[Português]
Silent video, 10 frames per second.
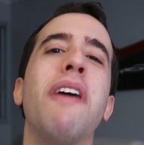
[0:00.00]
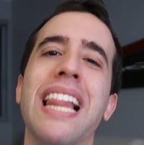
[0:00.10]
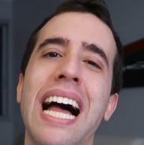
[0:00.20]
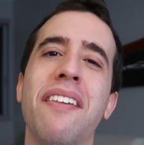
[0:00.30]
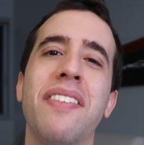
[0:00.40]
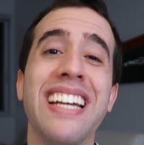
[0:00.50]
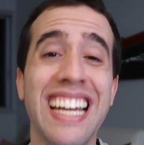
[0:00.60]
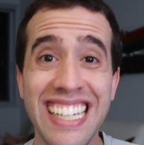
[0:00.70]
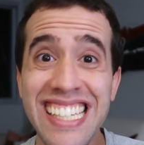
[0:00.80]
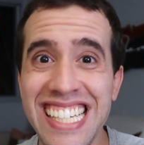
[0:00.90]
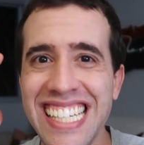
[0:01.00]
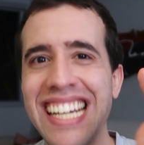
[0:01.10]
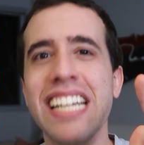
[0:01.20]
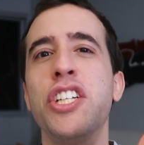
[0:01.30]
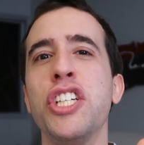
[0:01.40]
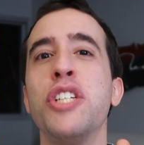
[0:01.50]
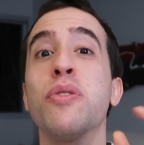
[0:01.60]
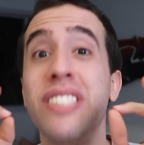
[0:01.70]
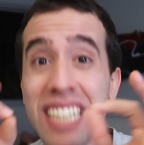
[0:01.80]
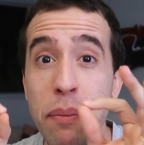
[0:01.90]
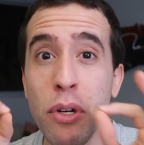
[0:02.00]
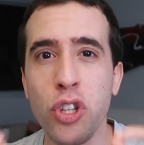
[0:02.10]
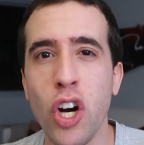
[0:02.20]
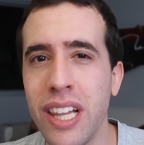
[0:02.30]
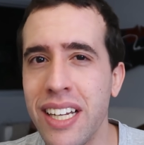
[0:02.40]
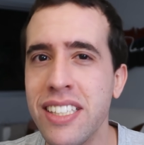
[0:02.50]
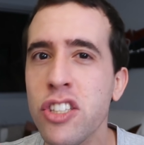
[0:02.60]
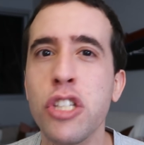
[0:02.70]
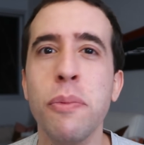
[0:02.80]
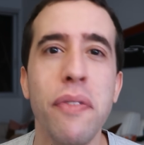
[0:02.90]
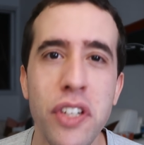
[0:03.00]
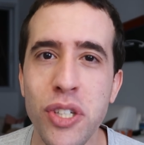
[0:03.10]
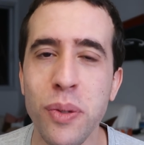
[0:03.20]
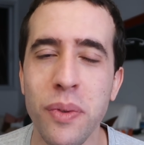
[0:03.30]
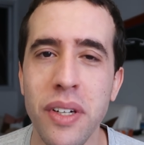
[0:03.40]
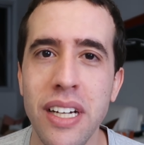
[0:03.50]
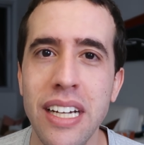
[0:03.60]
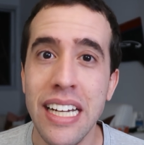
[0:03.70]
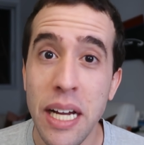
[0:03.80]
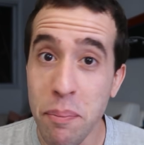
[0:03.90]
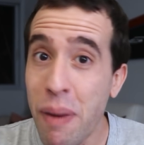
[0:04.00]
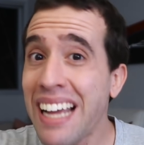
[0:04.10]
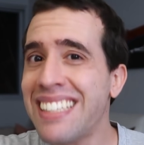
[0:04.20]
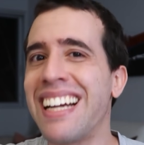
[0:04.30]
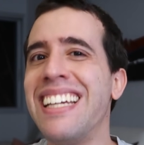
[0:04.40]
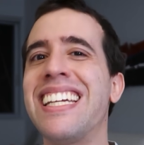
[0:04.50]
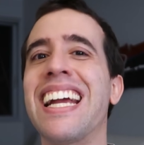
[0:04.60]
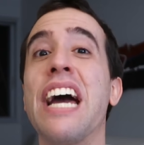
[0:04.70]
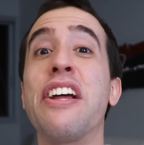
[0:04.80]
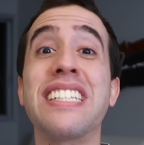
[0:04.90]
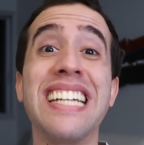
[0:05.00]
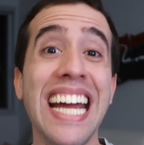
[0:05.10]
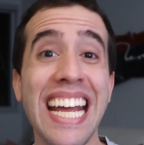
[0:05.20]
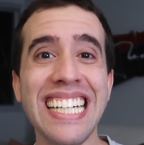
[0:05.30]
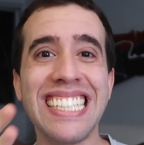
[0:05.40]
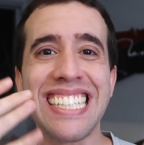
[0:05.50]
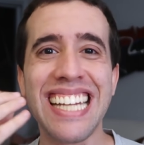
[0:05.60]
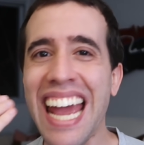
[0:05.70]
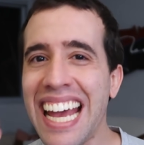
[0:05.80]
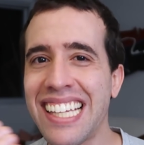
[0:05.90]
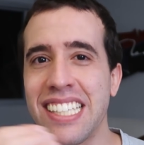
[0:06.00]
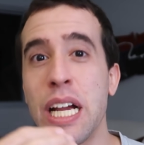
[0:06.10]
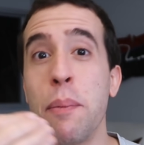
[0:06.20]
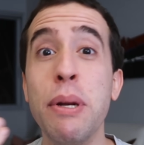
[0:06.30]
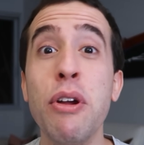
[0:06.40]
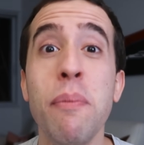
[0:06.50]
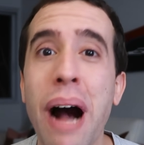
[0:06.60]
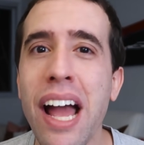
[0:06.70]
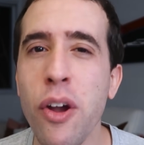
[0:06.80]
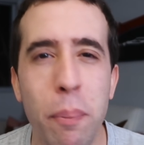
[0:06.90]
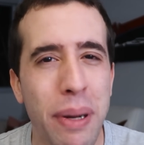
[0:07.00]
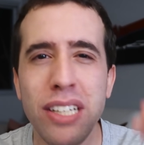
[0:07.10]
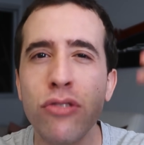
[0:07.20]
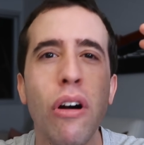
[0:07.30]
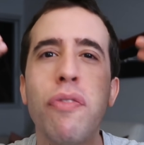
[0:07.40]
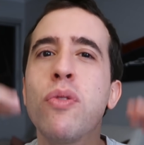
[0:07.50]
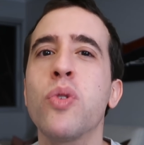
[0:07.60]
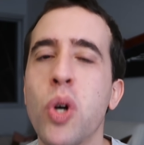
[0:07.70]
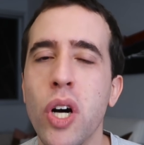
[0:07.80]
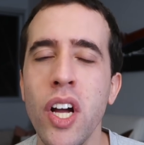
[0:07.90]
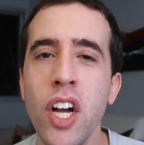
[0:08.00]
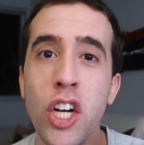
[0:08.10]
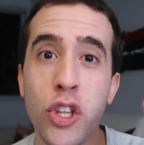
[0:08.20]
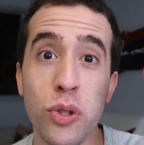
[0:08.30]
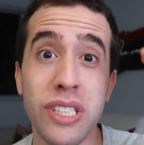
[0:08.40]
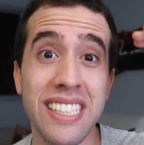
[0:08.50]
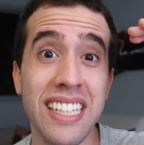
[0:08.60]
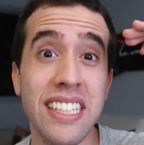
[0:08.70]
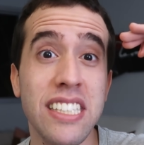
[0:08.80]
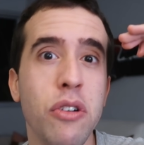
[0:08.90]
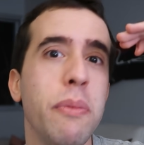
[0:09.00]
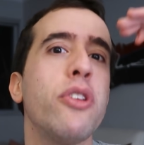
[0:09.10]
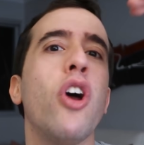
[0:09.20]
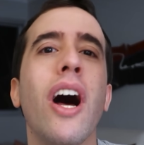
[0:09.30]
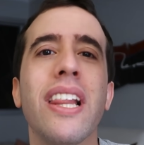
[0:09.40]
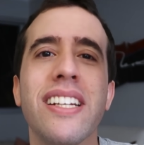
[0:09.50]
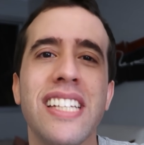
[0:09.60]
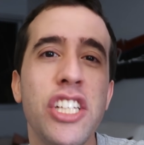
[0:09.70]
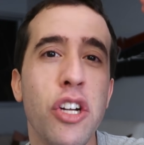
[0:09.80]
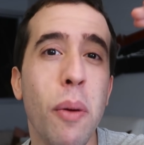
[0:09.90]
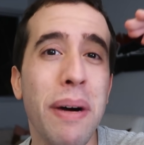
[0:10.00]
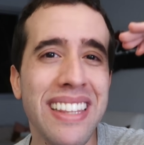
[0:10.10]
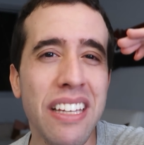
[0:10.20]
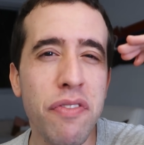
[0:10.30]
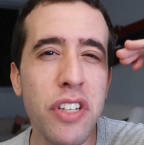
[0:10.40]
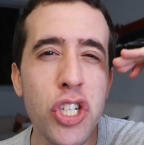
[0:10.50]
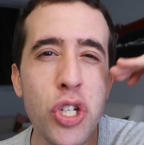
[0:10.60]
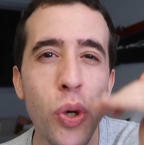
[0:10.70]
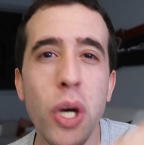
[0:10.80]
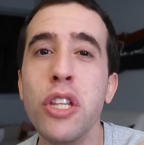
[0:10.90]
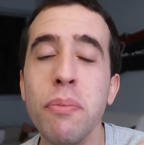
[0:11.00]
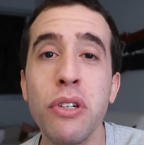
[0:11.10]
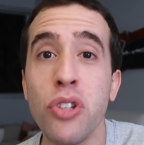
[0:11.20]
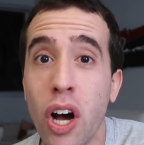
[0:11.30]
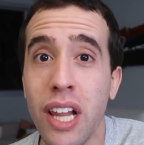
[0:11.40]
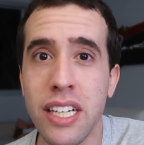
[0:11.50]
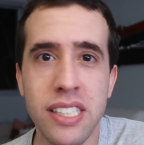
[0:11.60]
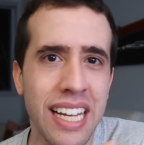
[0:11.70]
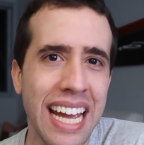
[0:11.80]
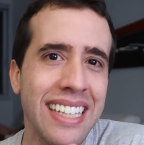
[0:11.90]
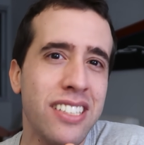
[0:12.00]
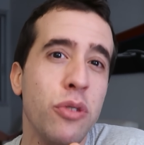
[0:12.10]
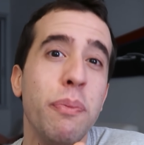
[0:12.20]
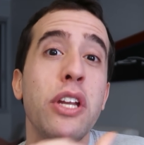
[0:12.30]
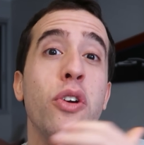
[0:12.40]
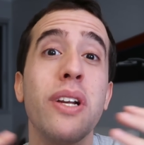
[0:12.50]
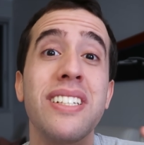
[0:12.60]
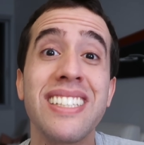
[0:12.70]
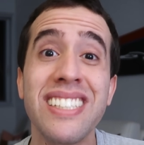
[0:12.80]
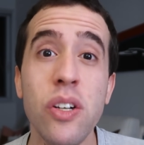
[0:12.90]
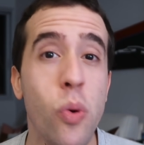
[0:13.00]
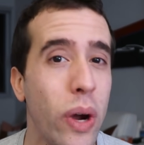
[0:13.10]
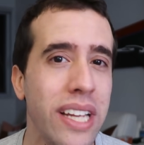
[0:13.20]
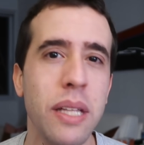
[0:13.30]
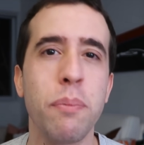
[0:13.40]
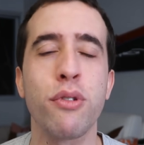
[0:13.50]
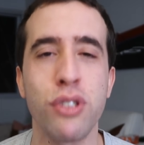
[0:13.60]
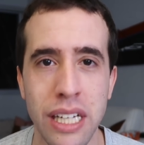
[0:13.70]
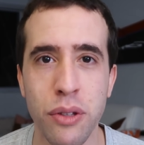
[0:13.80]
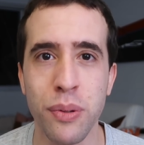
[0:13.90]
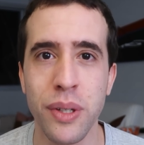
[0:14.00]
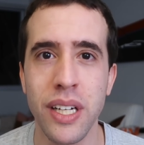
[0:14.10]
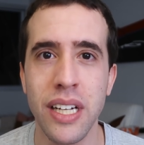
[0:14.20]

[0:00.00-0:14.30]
falava que a gente ia atingir os 100 mil dólares em 2021. Mas aí chegaram as grandes quedas de abril e maio, o preço afundou. Dos 65 mil dólares, a gente chegou a bater 28 mil dólares, quedas superiores a 50%.